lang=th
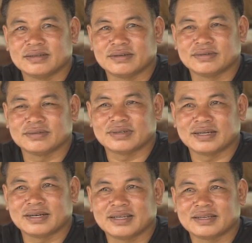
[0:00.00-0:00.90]
เราค
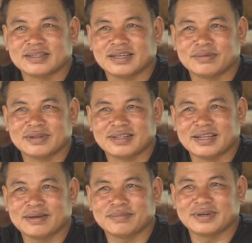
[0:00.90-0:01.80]
รั้งแรกก็ไถพัน
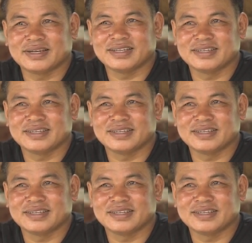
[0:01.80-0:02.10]
ซ้ำไป